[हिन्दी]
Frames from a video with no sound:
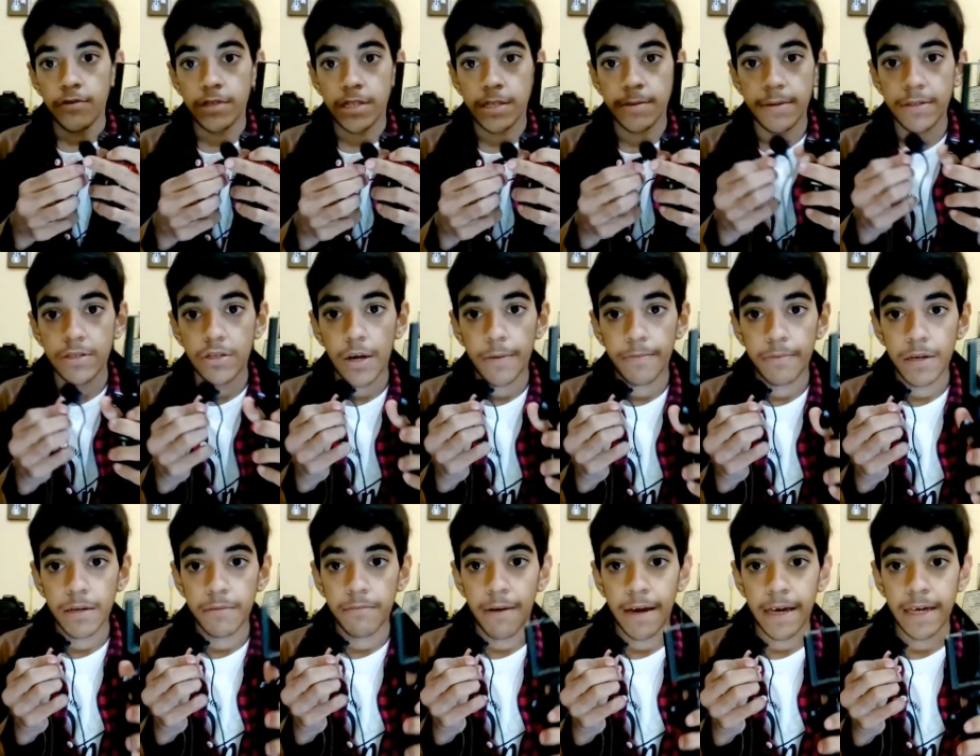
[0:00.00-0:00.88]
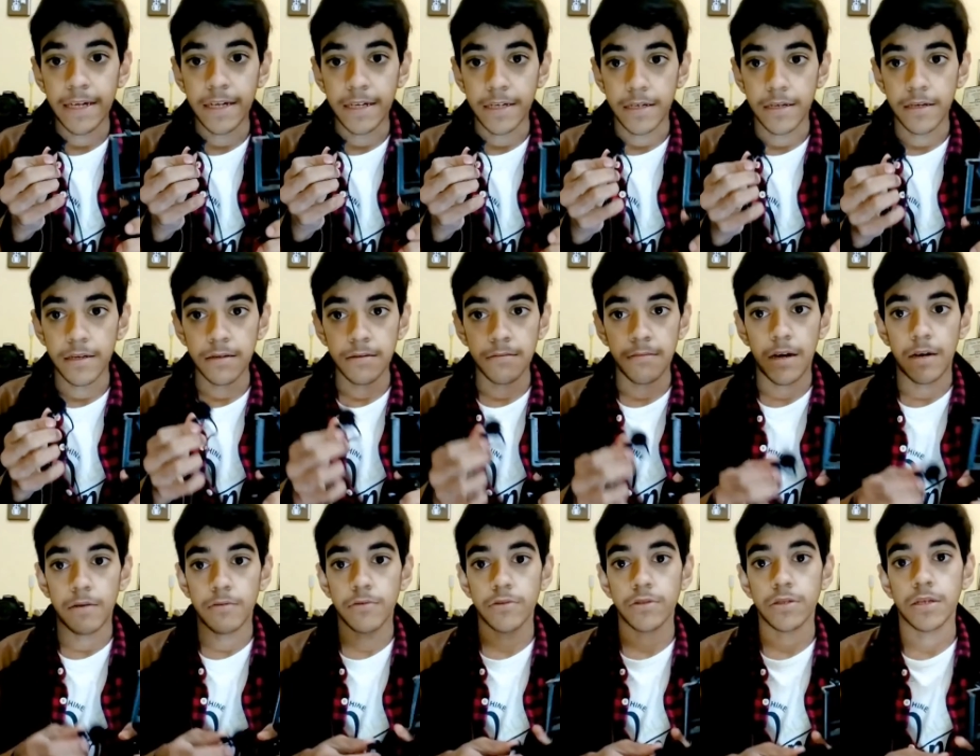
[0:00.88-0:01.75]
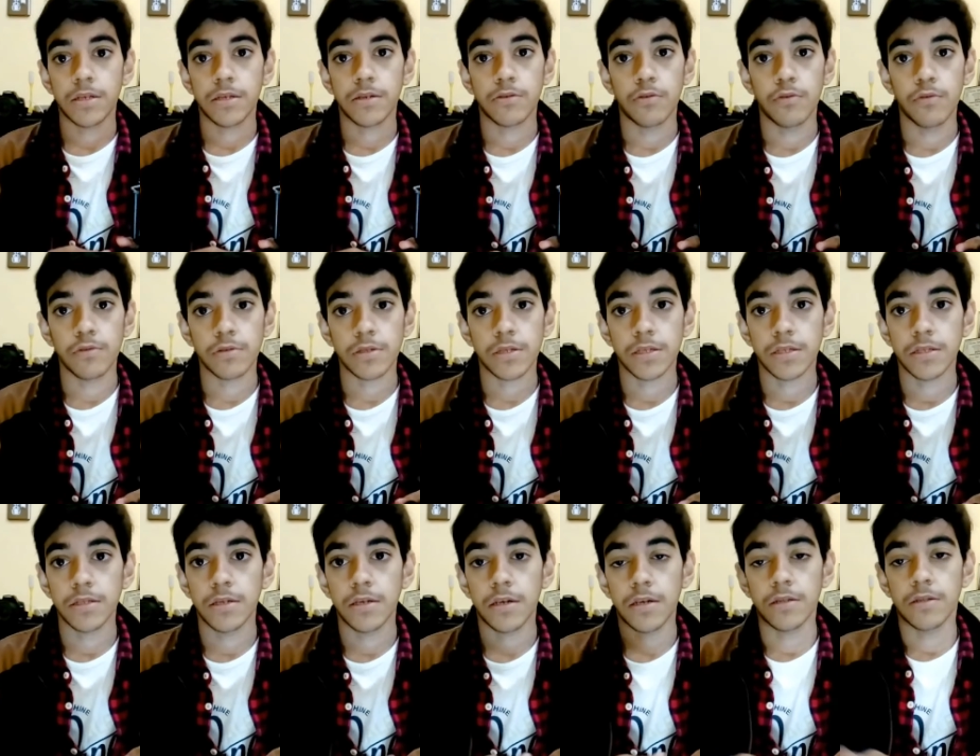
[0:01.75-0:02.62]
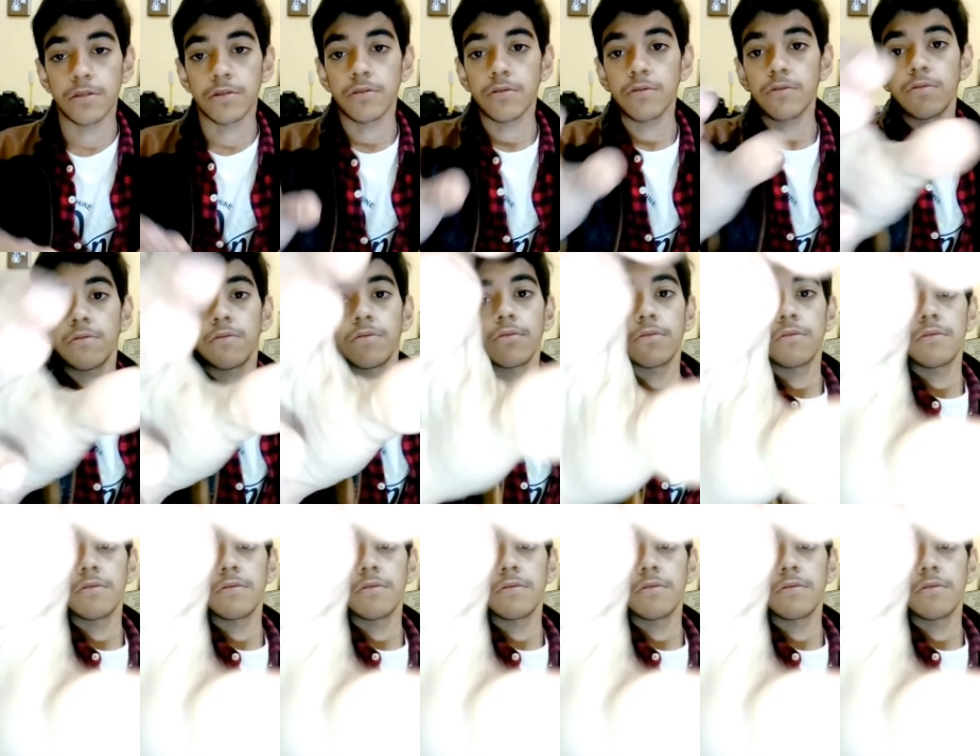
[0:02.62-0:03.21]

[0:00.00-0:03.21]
उसके बाद जो आपका ये माइक है मैं आपको ज़रा क्लोज करके दिखा देता हूँ